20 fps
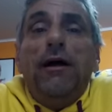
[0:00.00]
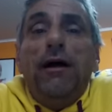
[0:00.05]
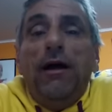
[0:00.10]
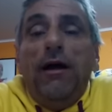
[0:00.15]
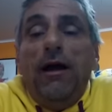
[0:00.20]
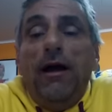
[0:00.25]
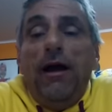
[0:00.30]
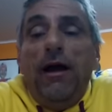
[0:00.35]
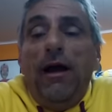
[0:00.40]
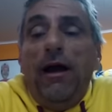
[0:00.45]

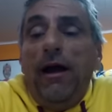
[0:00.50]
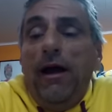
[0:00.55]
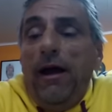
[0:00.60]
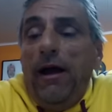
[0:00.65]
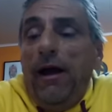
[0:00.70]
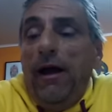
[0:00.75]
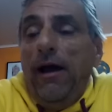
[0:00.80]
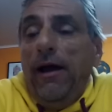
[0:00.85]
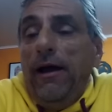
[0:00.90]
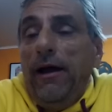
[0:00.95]

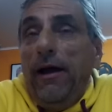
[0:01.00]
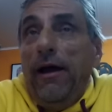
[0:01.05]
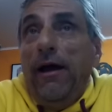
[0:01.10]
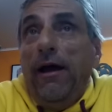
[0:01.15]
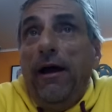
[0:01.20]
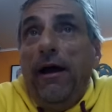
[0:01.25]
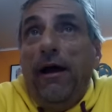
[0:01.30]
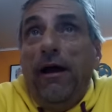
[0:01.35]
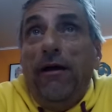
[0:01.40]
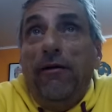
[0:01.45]

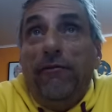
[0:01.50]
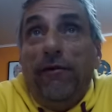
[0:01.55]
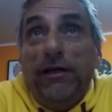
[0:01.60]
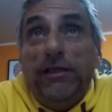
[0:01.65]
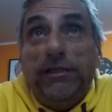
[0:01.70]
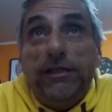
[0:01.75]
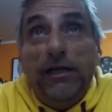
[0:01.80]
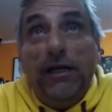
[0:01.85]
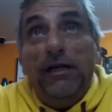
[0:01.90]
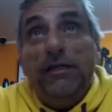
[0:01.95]
É, é, vai ser